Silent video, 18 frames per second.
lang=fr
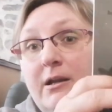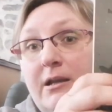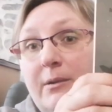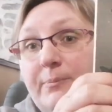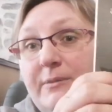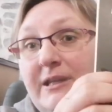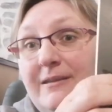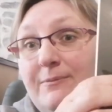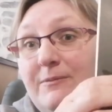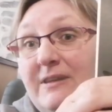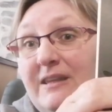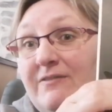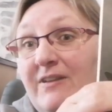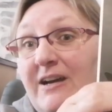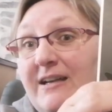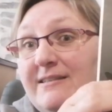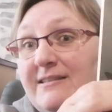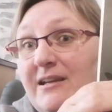la petite
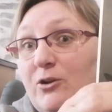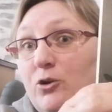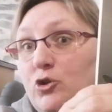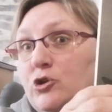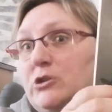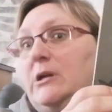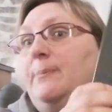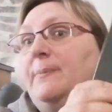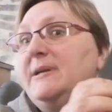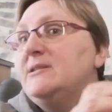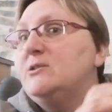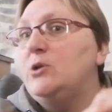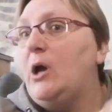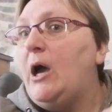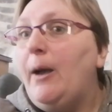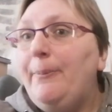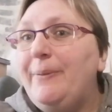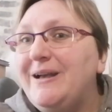phrase d'accroche là. Parce
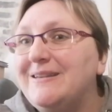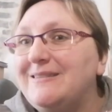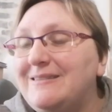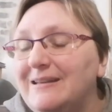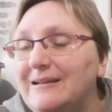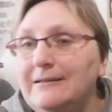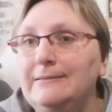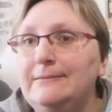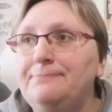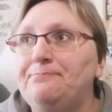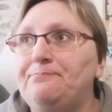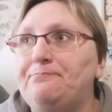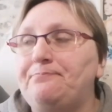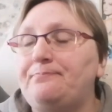que à part ça,